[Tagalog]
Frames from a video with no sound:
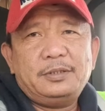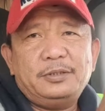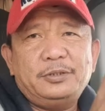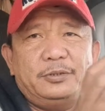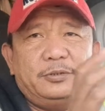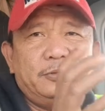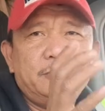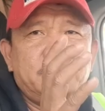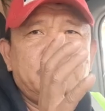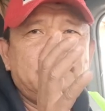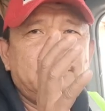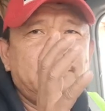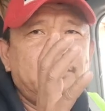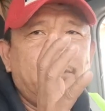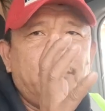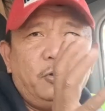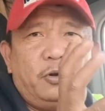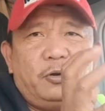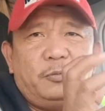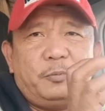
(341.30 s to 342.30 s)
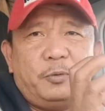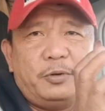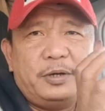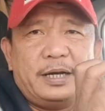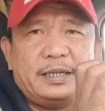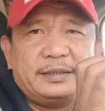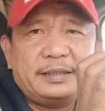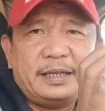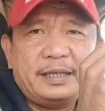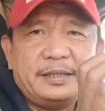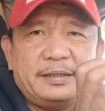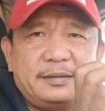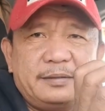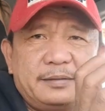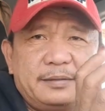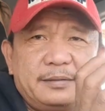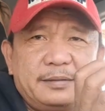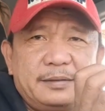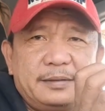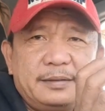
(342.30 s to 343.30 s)
yung gulong po natin
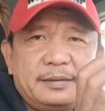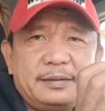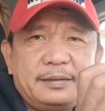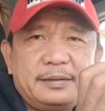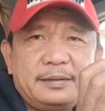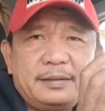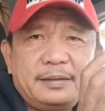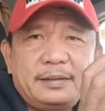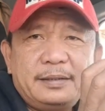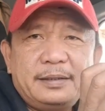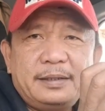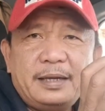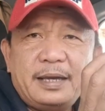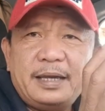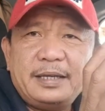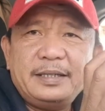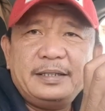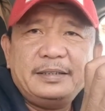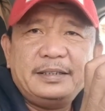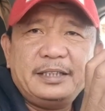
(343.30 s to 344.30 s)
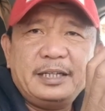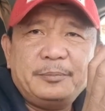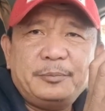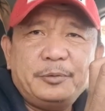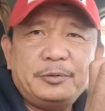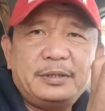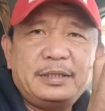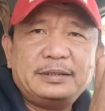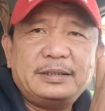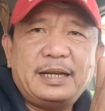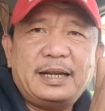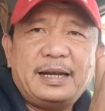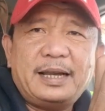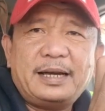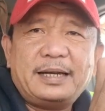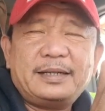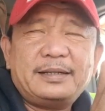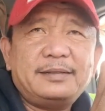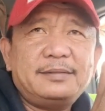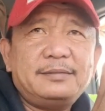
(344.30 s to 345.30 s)
ay hindi na po
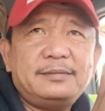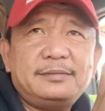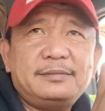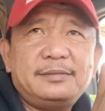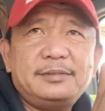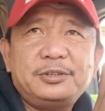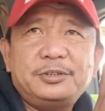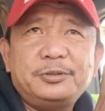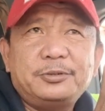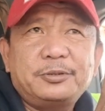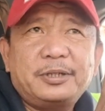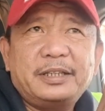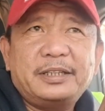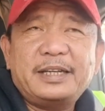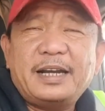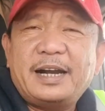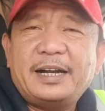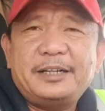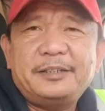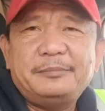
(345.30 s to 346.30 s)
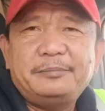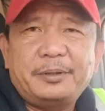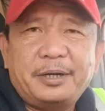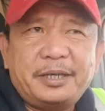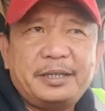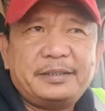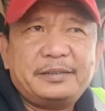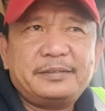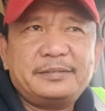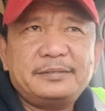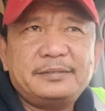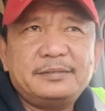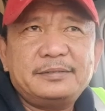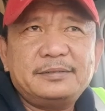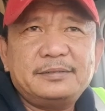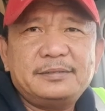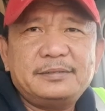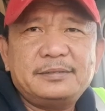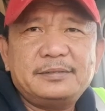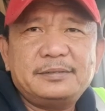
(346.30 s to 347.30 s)
naglalak during hard brake.
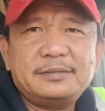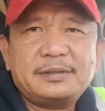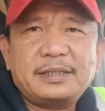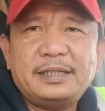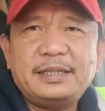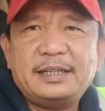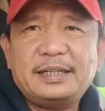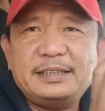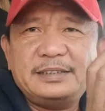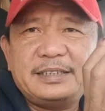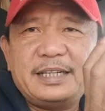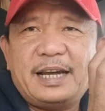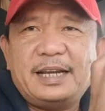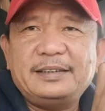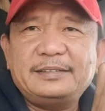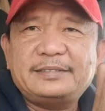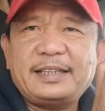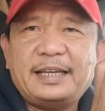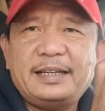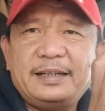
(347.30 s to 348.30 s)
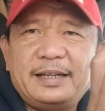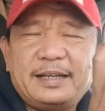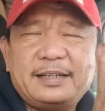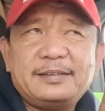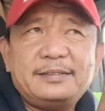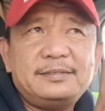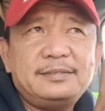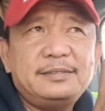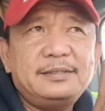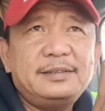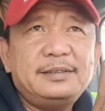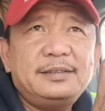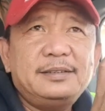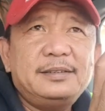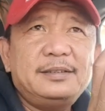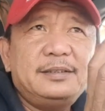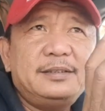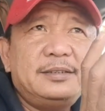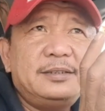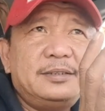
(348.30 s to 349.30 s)
Kaya nga siya anti-lock.
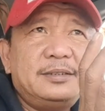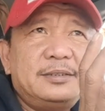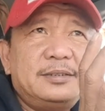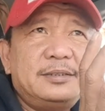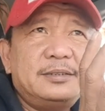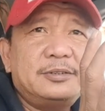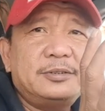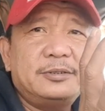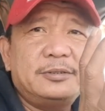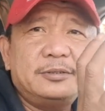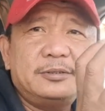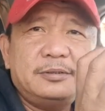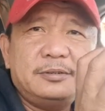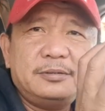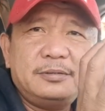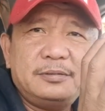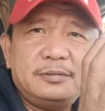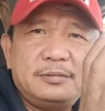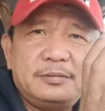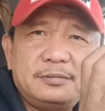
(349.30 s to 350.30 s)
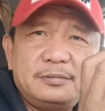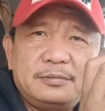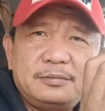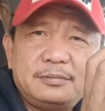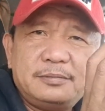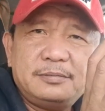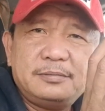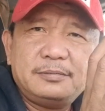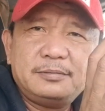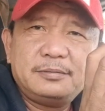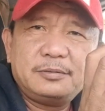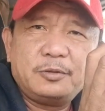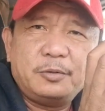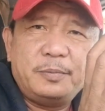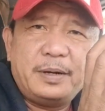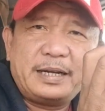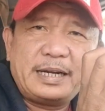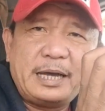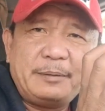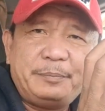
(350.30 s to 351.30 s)
So
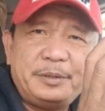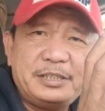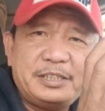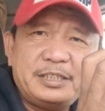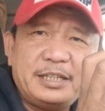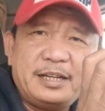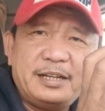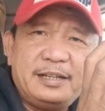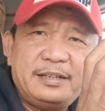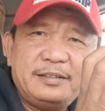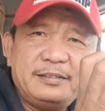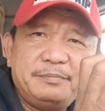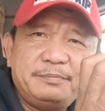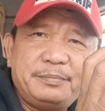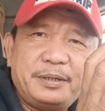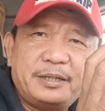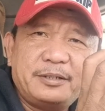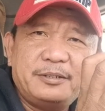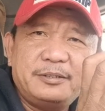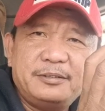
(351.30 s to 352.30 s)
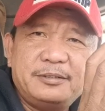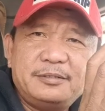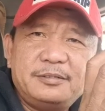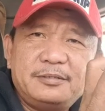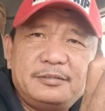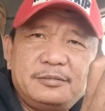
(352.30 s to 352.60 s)
kumakapit siya pero